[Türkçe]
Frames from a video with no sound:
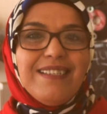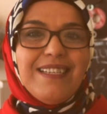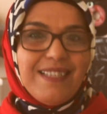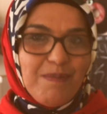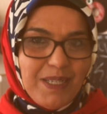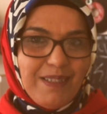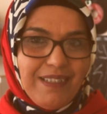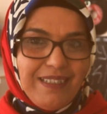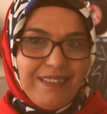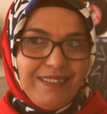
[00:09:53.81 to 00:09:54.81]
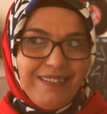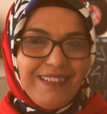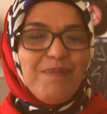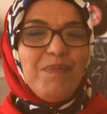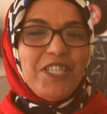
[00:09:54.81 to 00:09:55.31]
Siz de bana
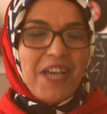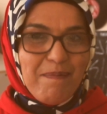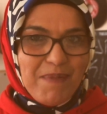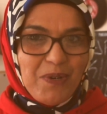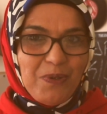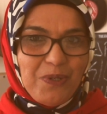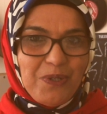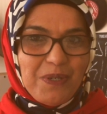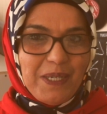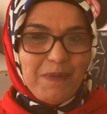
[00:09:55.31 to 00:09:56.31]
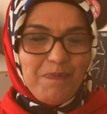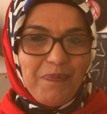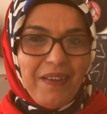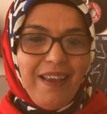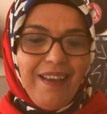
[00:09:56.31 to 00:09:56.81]
takılın. Bir çember oluşturalım.